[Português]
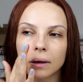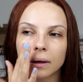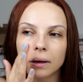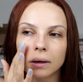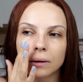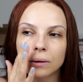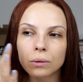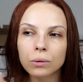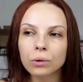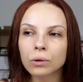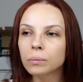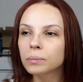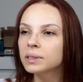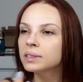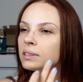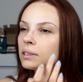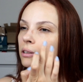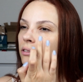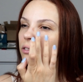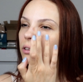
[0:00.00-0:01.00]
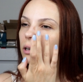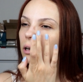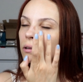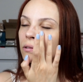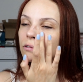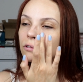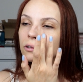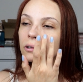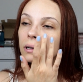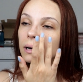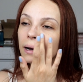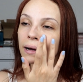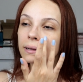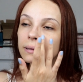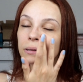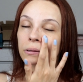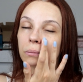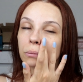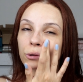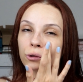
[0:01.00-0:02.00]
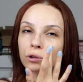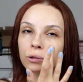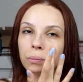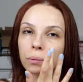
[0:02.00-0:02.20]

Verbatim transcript: eu comecei a ficar invocada com meus